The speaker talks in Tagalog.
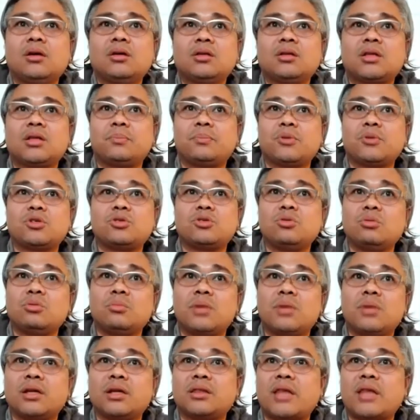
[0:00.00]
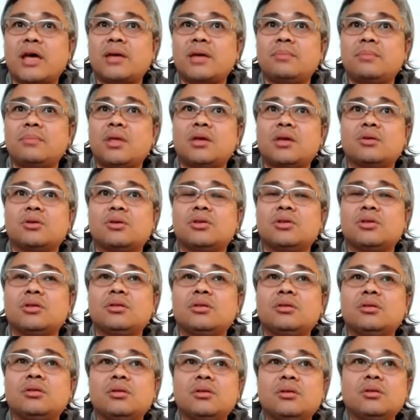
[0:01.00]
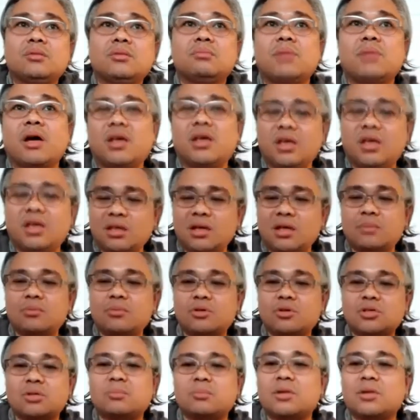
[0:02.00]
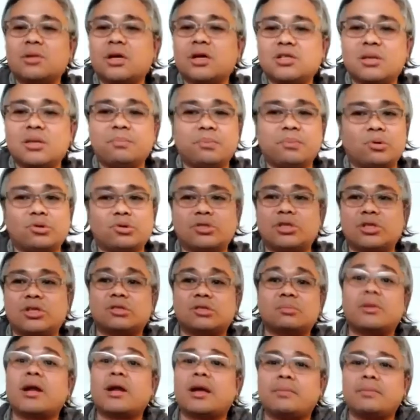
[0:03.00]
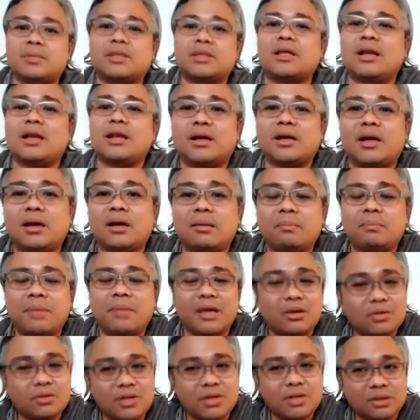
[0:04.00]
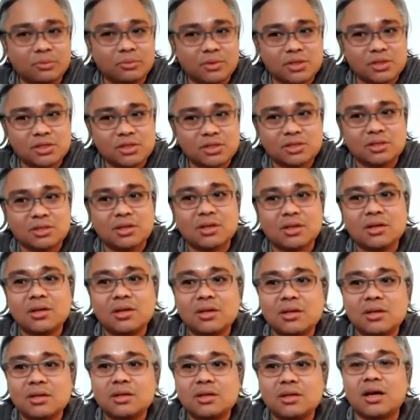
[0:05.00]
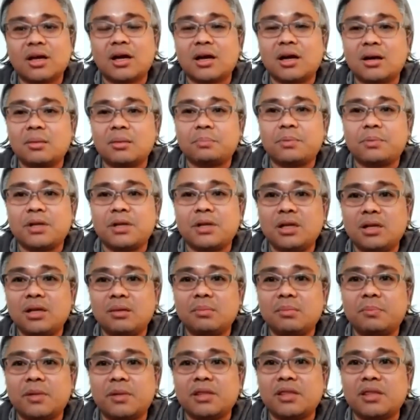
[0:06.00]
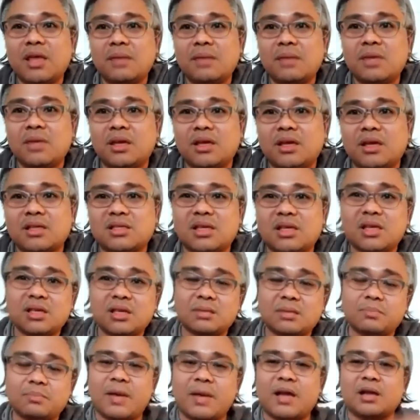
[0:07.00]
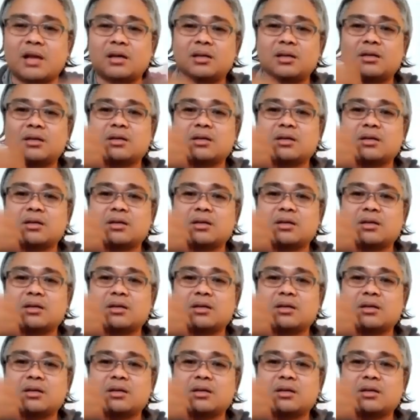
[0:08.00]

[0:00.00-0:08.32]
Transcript: Tapos nung mga hmm. time na yon, makikita mo sa mga job postings marami talaga. Pero that was uh, pre-pandemic kasi parang